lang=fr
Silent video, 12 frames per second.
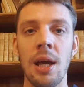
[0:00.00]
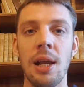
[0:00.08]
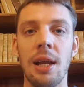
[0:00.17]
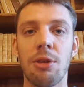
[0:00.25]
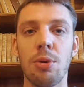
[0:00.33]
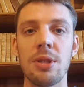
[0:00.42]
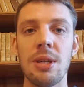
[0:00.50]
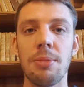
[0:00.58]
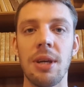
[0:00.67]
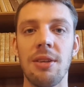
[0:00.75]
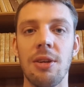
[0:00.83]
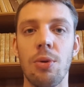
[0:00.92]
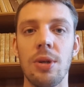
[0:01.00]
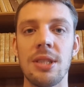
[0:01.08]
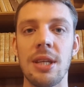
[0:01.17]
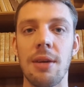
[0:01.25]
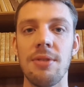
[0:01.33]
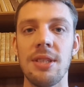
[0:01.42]
La troisième
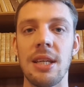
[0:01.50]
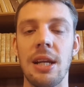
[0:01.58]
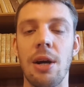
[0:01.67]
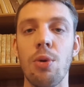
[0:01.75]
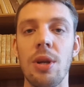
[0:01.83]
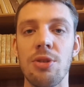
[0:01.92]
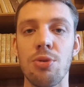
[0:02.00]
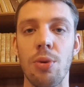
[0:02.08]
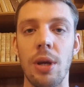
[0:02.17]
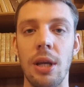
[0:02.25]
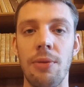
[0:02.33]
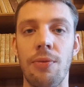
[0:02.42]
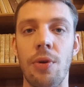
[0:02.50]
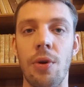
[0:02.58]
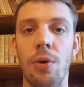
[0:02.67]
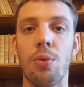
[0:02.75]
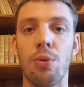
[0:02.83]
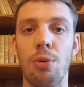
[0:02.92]
catégorie de services est la relation
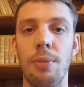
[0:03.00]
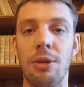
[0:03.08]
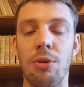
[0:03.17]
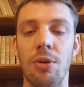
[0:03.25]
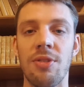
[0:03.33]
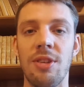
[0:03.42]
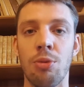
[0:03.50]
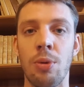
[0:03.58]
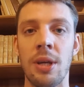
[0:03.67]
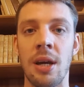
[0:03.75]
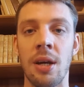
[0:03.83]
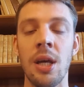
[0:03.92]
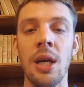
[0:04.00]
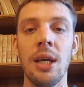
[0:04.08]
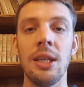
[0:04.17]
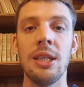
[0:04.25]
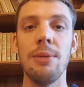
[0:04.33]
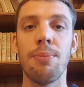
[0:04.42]
éleveur-consommateur-citoyen
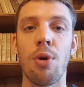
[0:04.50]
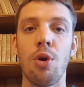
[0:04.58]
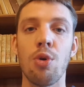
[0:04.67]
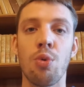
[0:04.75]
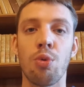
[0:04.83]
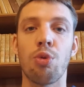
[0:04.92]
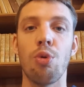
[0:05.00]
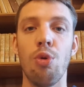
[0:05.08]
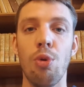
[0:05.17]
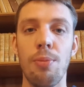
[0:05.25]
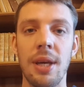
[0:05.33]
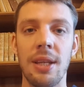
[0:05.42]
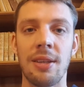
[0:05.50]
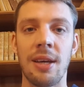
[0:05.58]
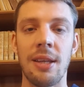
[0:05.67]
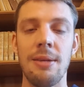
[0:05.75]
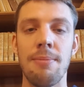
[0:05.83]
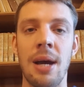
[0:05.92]
qui prend en compte le
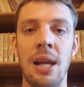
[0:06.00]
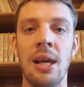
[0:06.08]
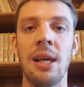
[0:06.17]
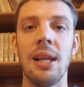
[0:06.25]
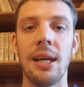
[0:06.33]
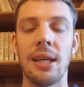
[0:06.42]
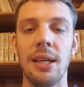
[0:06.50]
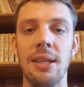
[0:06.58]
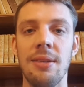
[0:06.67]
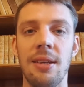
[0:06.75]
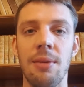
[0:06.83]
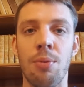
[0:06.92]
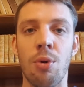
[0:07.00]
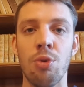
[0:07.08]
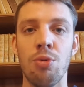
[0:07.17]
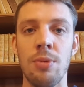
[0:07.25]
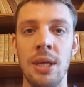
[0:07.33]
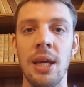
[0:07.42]
bien-être animal, la qualité des
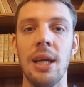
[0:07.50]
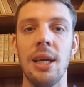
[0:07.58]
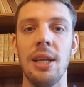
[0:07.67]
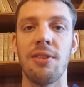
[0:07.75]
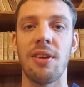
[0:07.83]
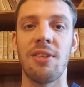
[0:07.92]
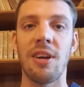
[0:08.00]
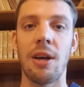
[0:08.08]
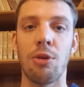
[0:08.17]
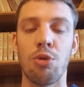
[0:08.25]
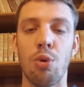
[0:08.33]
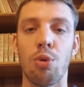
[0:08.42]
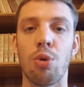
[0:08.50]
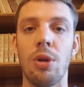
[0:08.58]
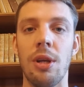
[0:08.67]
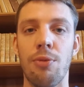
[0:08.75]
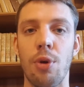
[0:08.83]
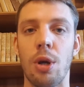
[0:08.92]
produits et les interactions
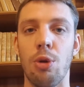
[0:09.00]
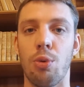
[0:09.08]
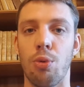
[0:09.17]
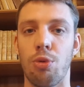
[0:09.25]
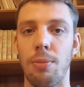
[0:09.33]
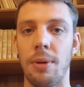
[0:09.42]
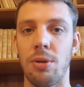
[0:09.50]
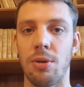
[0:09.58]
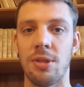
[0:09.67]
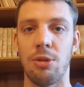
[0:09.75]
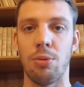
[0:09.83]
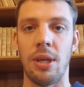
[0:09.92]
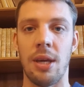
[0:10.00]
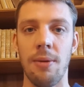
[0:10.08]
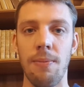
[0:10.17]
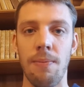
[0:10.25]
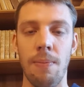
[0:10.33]
entre l'éleveur et le consommateur citoyen.